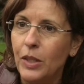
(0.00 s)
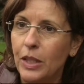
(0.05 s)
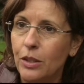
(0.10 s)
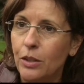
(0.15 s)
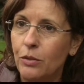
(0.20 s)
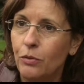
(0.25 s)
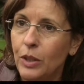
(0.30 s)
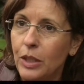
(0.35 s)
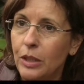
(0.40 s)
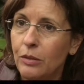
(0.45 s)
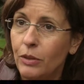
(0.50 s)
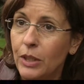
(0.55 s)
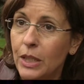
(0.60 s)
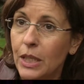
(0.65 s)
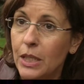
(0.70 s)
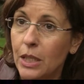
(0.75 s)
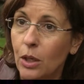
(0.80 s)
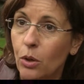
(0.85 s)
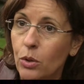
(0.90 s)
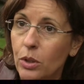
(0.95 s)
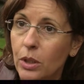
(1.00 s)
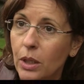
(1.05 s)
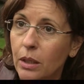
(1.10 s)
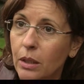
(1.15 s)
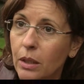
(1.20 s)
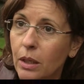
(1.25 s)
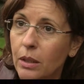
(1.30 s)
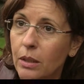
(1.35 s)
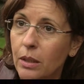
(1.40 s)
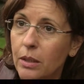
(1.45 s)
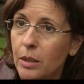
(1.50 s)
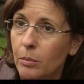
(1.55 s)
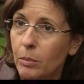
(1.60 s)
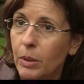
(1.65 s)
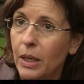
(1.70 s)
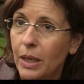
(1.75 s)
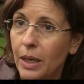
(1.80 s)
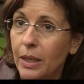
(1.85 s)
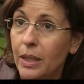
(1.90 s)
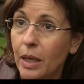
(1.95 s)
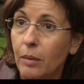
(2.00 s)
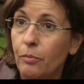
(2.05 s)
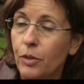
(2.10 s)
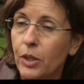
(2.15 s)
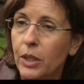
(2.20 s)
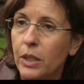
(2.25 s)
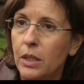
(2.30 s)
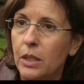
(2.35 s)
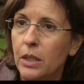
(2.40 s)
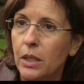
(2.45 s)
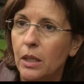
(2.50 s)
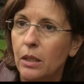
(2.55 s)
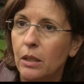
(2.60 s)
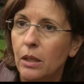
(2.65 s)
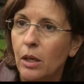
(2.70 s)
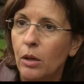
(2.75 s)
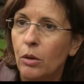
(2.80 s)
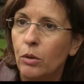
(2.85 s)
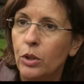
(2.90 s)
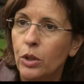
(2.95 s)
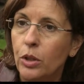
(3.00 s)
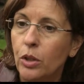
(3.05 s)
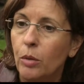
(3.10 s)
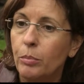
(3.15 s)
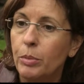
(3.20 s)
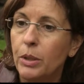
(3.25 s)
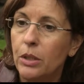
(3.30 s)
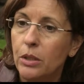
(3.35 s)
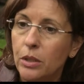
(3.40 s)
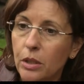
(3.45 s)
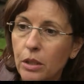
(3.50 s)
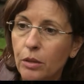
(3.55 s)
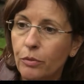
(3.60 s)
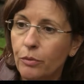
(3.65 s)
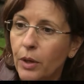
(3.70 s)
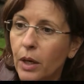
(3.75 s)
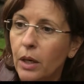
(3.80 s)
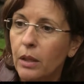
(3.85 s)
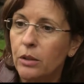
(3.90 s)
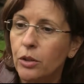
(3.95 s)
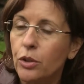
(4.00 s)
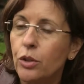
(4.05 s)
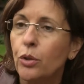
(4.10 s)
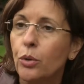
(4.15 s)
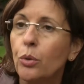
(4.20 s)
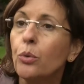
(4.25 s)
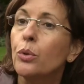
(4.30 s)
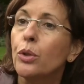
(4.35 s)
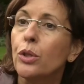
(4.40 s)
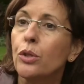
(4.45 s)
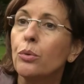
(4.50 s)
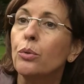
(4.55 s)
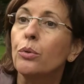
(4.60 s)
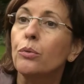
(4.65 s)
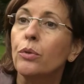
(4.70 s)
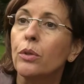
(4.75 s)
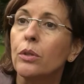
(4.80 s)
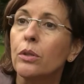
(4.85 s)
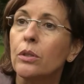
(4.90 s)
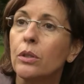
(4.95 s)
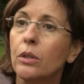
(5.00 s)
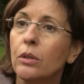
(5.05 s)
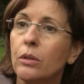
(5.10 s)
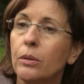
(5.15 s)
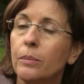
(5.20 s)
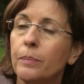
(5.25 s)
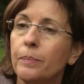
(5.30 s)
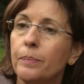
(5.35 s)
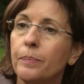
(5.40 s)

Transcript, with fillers: das, wie, wie das ausgehen kann jetzt im Iran, haben wir ja gesehen. Und ich glaube, dass diese Fragen nicht genug untersucht worden sind.